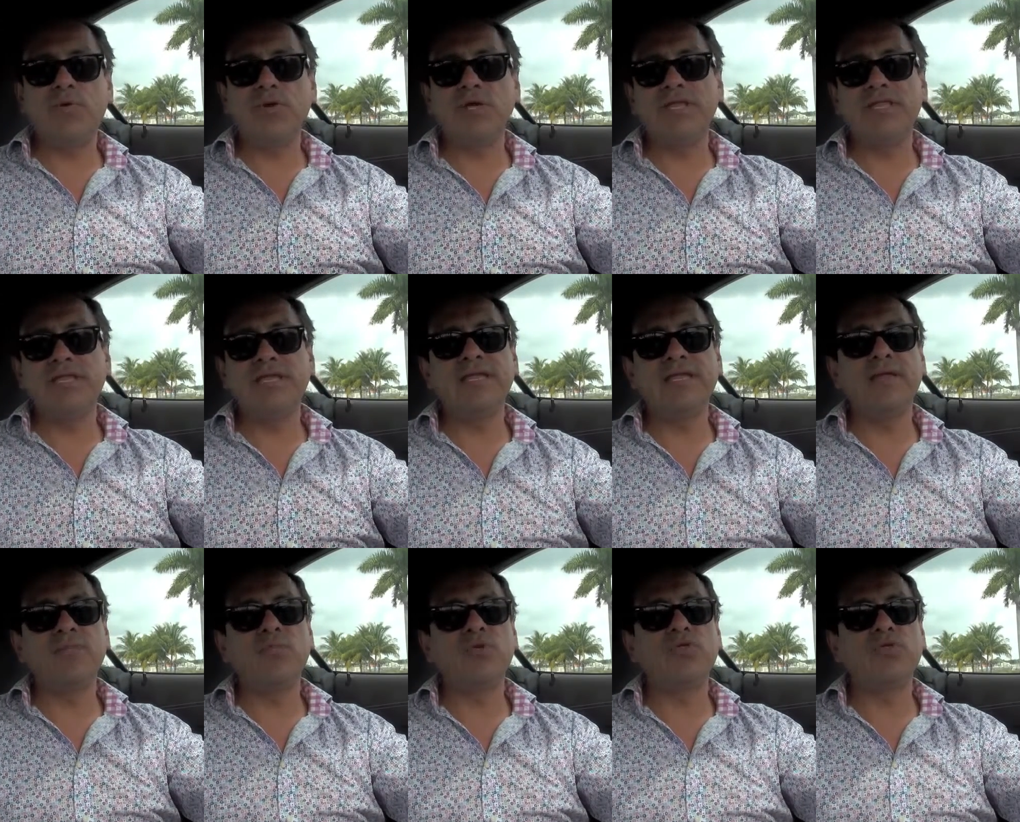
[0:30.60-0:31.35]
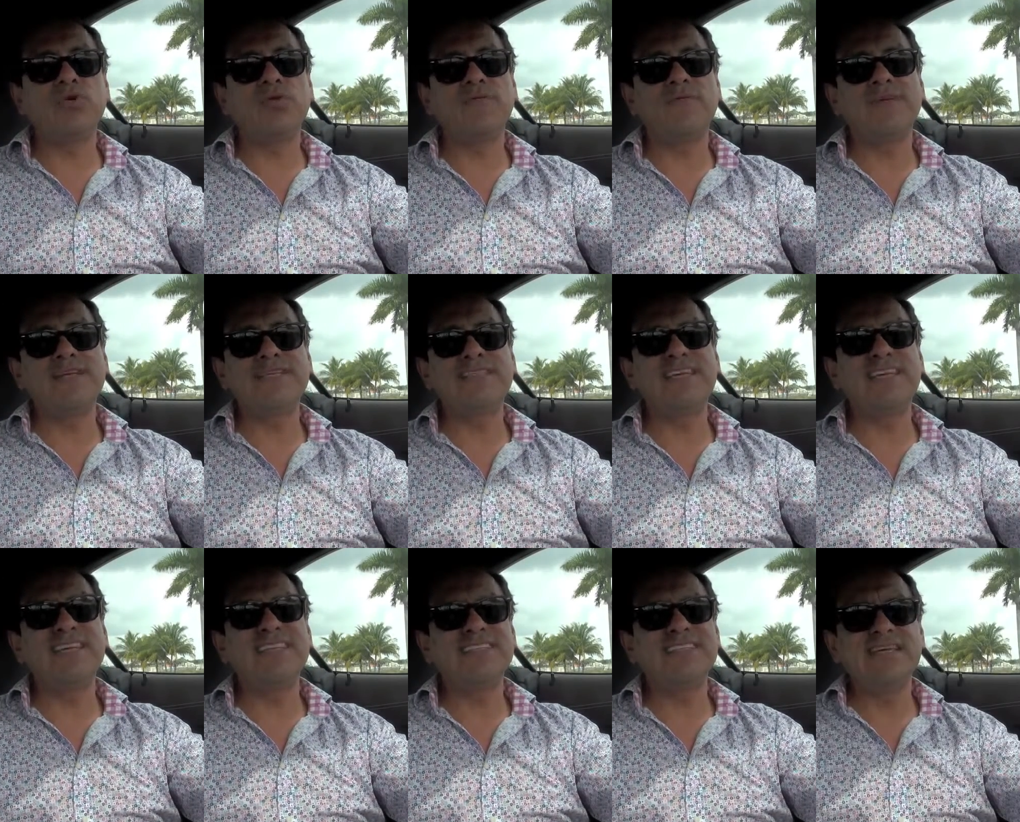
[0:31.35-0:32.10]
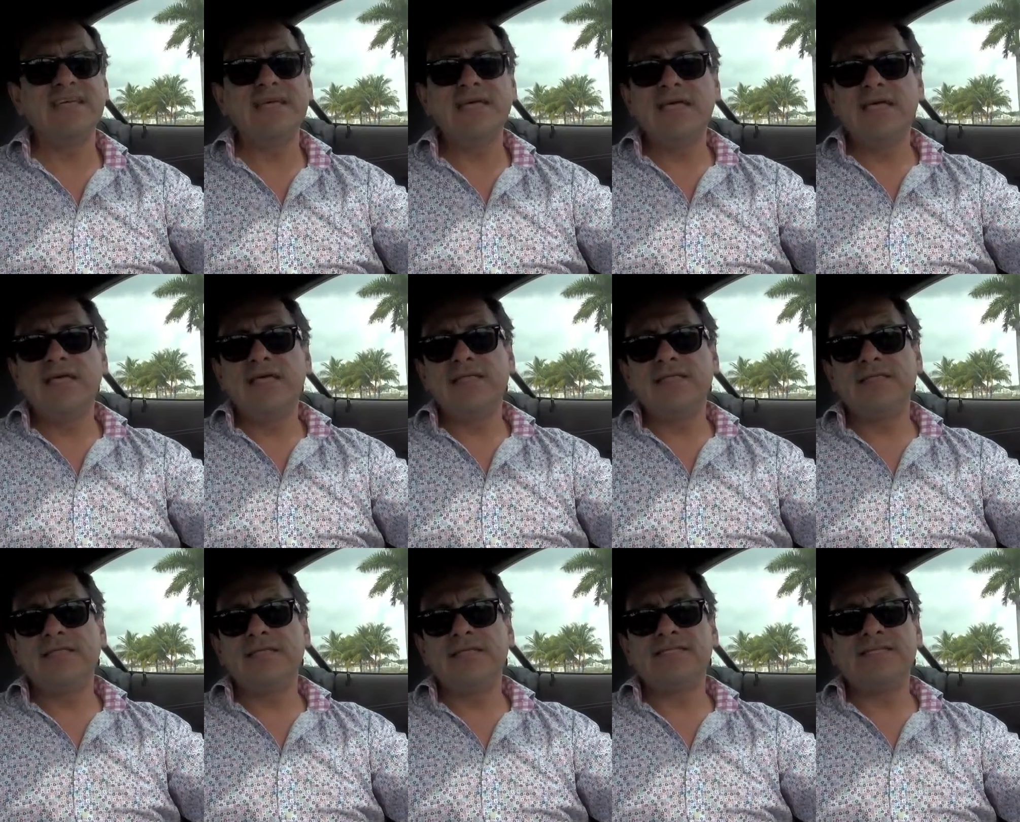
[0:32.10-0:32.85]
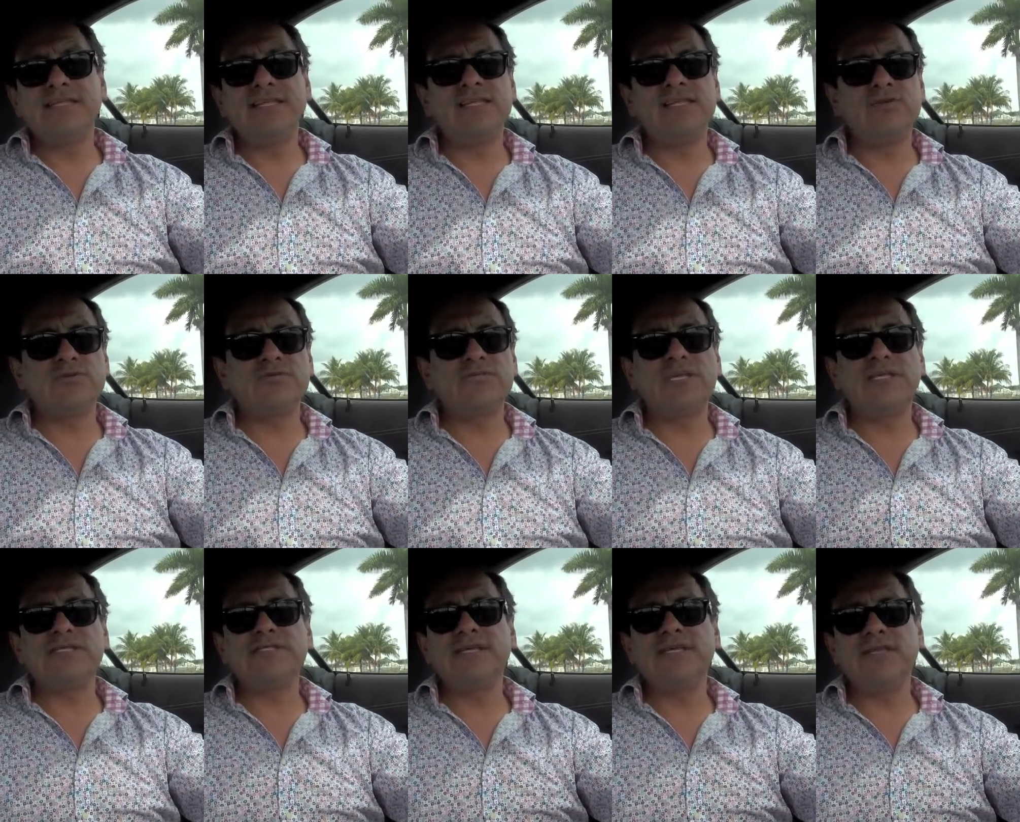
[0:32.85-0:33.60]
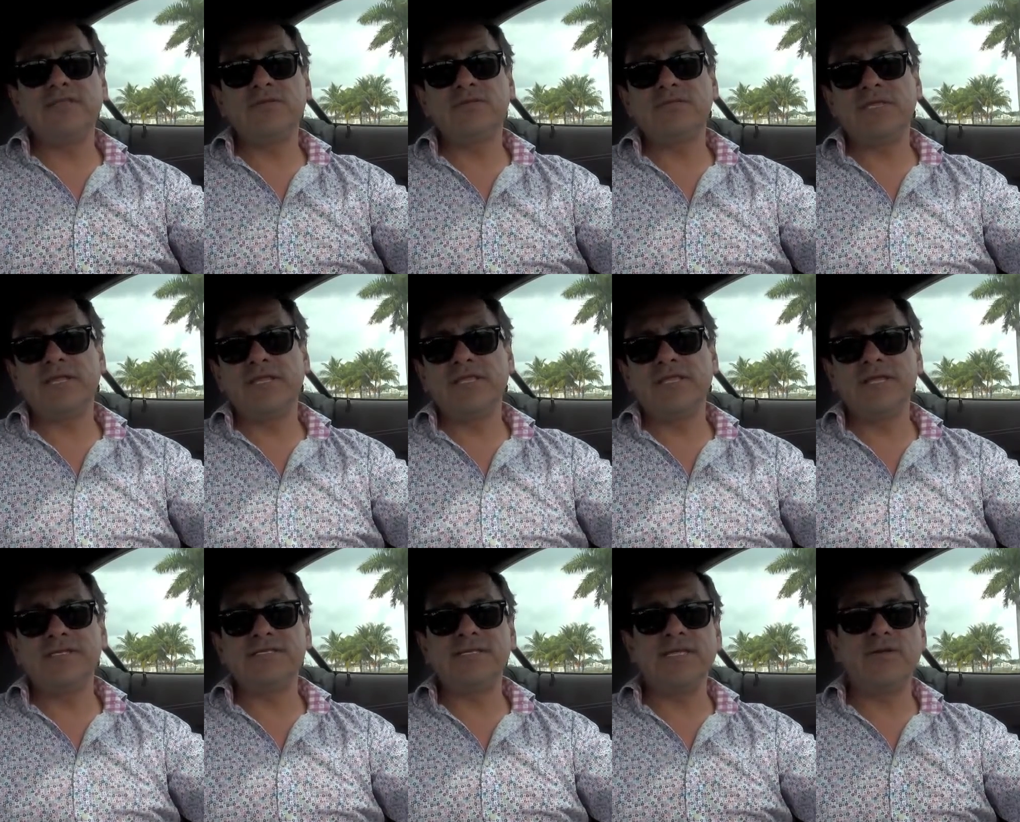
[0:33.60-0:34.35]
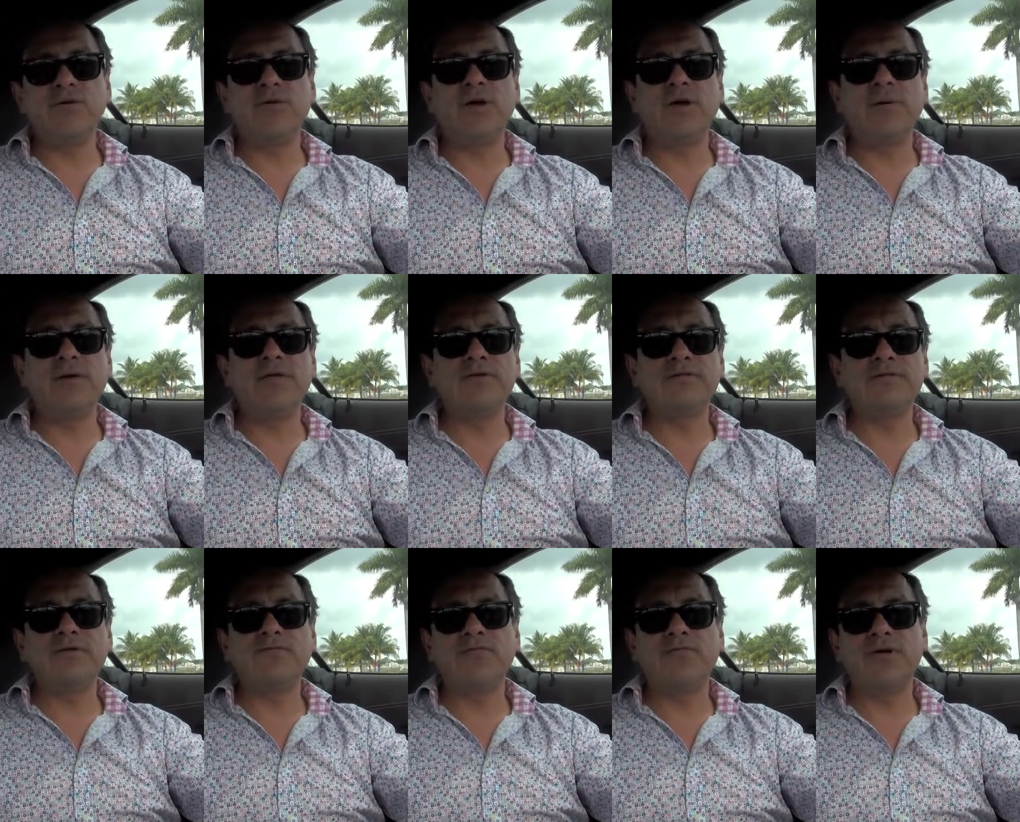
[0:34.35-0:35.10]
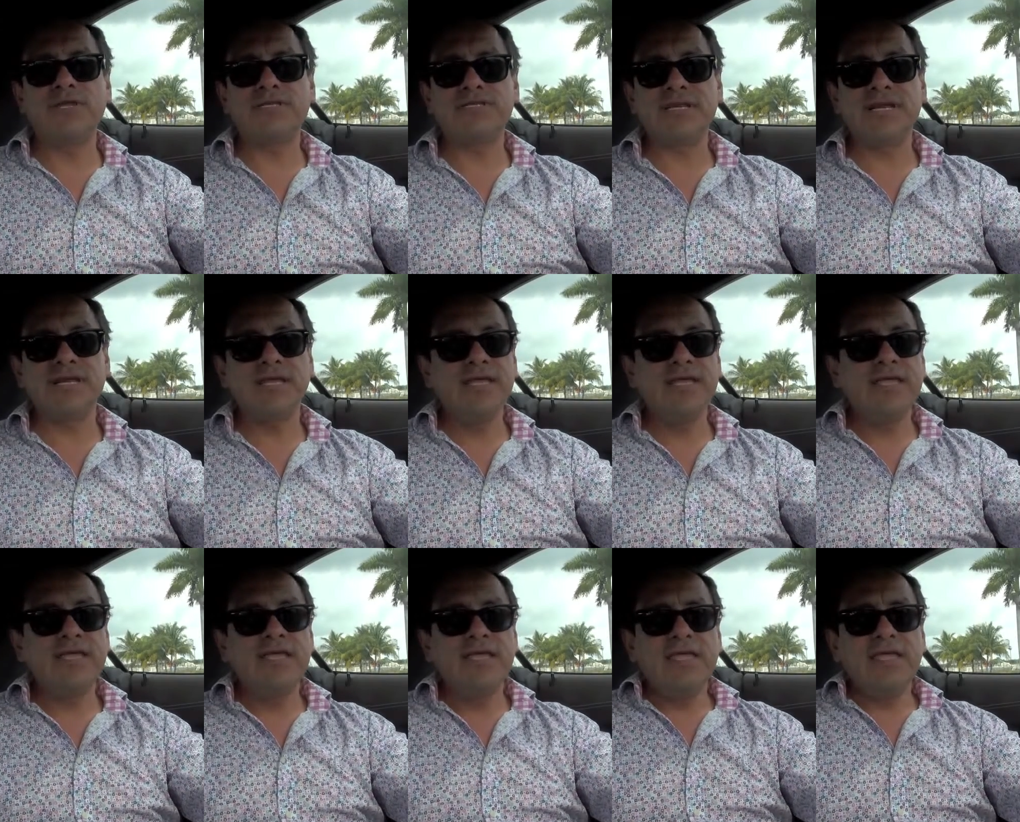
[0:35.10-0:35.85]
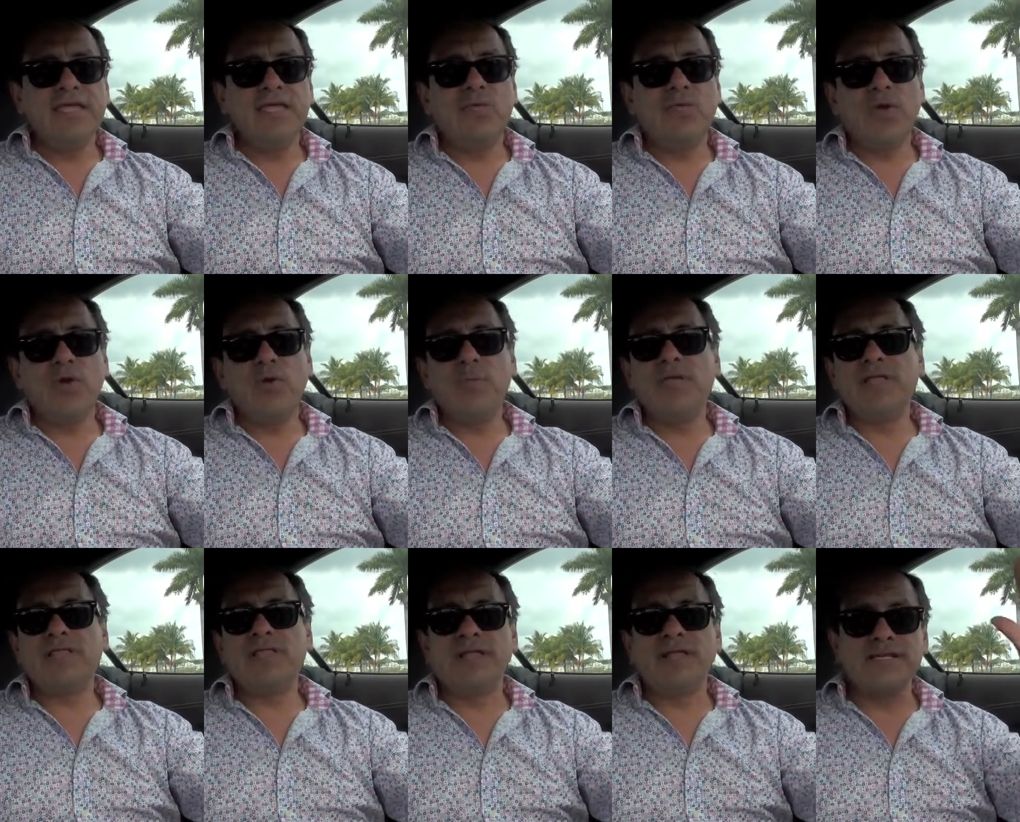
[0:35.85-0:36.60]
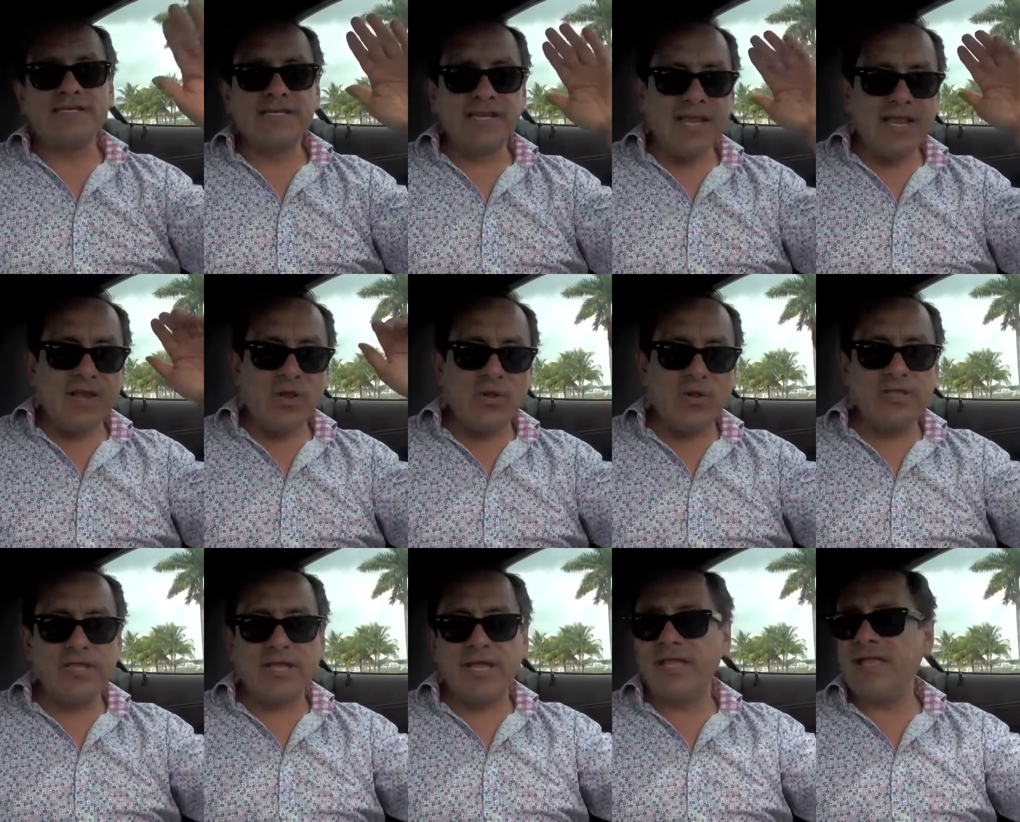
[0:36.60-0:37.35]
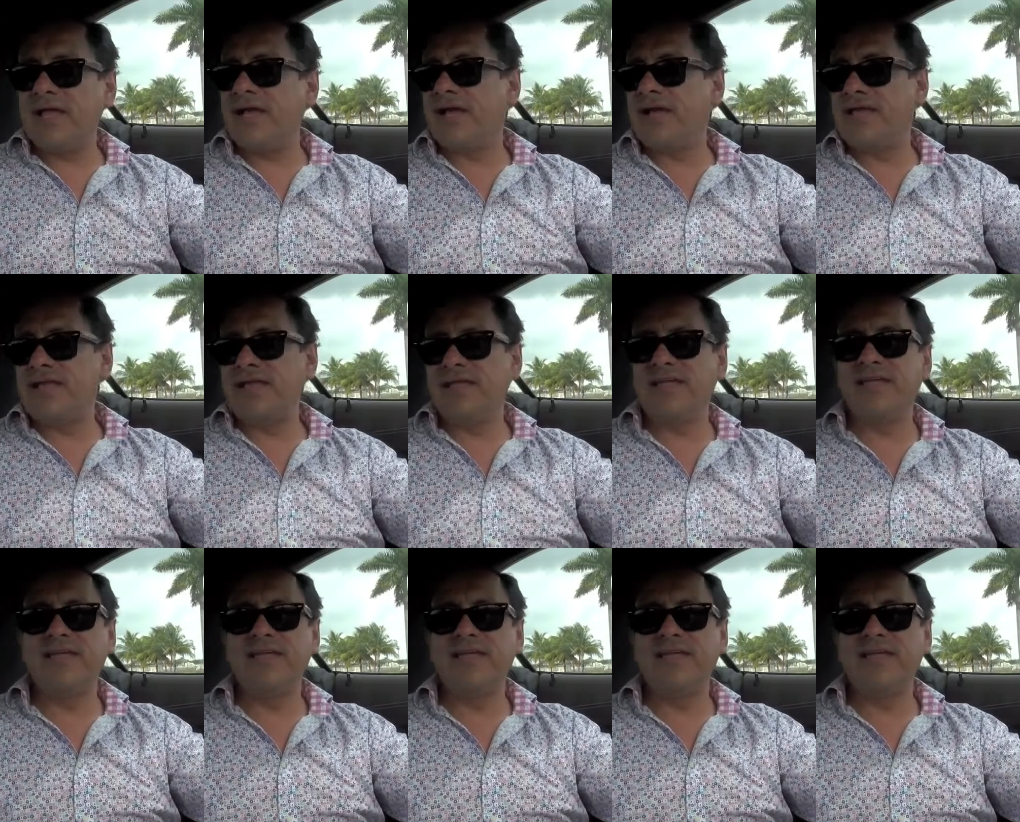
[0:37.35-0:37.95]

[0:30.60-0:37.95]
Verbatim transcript: porque tiene el motor V6, 3 litros, 335 caballos de fuerza. bueno, mientras en el norte allá, en,